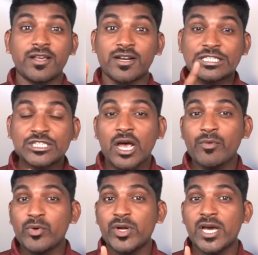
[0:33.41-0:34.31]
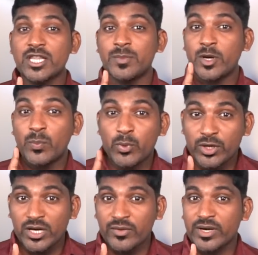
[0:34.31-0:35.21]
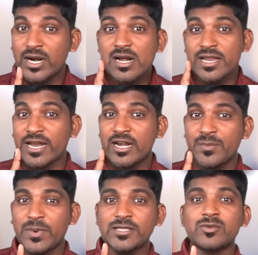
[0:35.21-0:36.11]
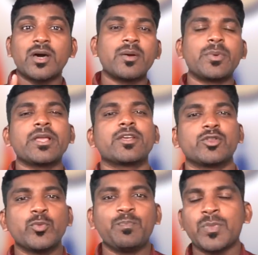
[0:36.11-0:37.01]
ரஷ்யாவினுடைய அதிபர் புட்டின் அவர்கள் என்ன பேசுவார் அப்படிங்கிறதும்